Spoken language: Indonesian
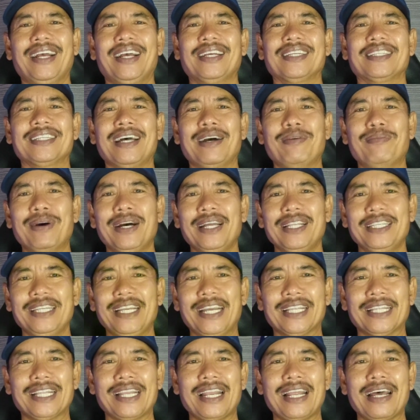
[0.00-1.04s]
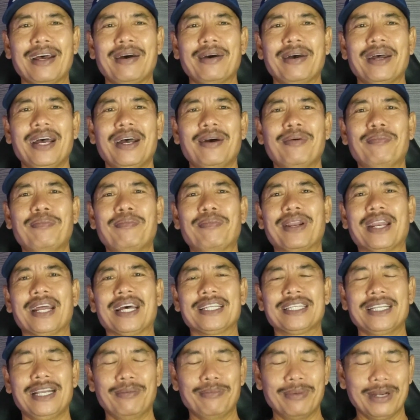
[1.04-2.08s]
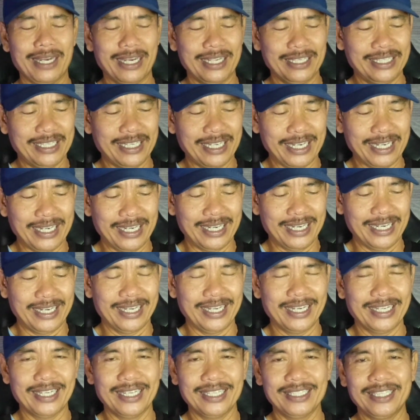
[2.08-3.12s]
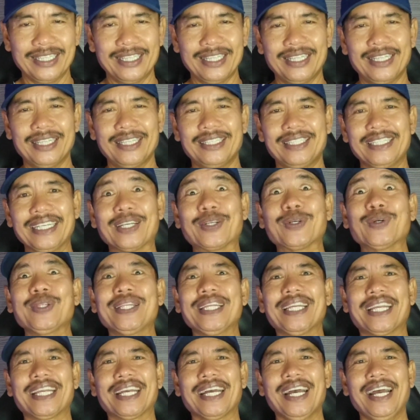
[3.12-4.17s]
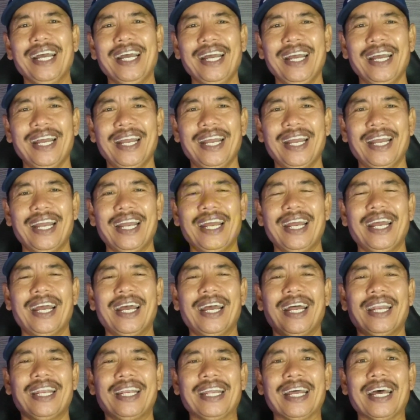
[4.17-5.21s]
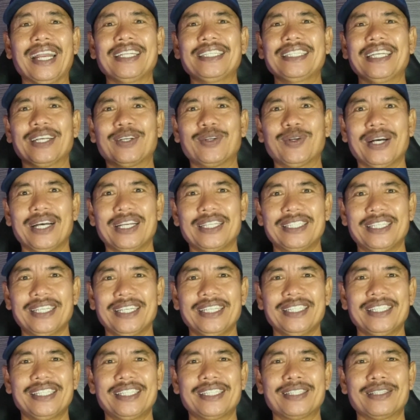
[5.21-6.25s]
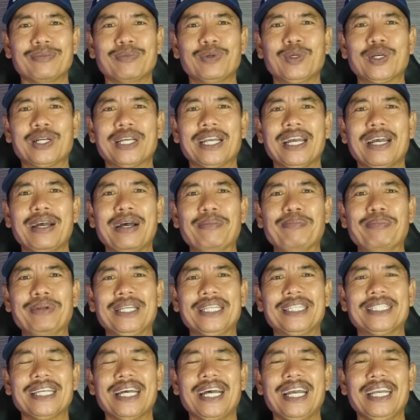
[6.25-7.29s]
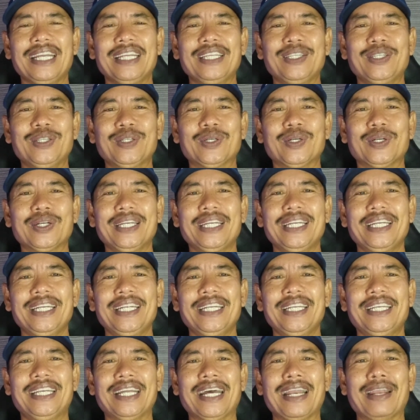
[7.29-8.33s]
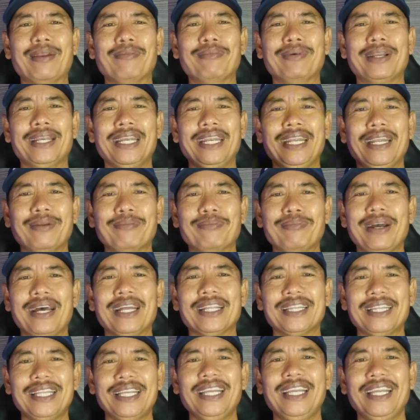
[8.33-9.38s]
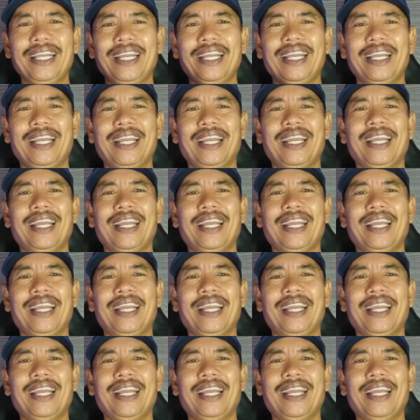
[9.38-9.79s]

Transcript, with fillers: sahabat yang telah berhasil mengajak Cikgu Tika dan Cikgu Aziz semoga bisa enjoy dan menikmati